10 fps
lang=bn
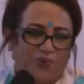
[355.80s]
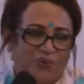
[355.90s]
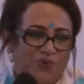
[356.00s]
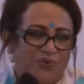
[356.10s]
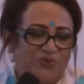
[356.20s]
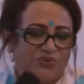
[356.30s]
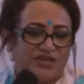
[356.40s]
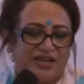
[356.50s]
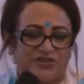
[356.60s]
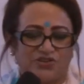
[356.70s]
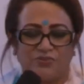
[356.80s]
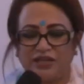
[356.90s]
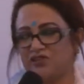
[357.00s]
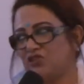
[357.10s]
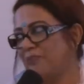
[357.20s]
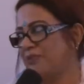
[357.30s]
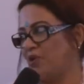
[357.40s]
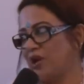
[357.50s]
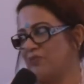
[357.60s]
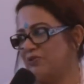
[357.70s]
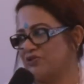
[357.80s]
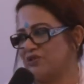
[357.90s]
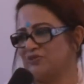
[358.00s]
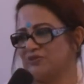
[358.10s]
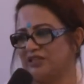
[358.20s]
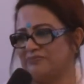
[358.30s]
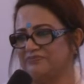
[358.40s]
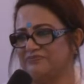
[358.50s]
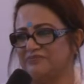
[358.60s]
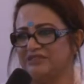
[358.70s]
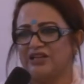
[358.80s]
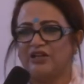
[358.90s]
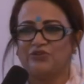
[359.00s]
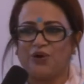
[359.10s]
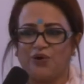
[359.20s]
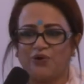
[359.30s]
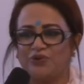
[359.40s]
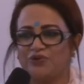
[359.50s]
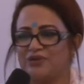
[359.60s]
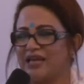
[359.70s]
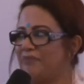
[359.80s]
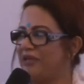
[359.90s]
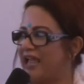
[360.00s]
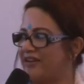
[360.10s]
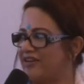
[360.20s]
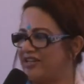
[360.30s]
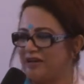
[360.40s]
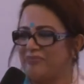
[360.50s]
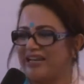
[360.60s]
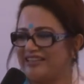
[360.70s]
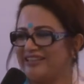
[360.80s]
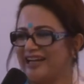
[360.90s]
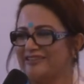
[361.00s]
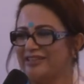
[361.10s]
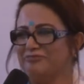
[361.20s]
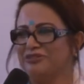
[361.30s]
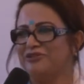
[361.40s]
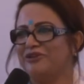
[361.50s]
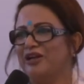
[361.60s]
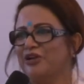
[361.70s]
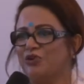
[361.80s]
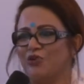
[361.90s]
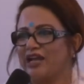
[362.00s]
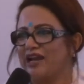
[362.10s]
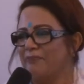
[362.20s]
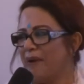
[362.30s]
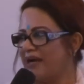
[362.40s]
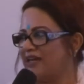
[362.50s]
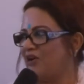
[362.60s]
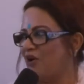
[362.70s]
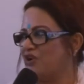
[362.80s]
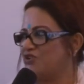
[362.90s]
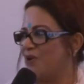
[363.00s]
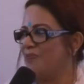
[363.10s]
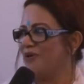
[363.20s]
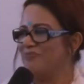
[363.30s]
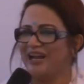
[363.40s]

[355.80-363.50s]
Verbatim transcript: ও সেই সময় কিন্তু আমি অনেক মজা করতাম তখন হতো কি আমি গ্যান্ডারিয়ার বাড়িতে থাকতাম তো তো ওইখানে পার্টি করা সম্ভব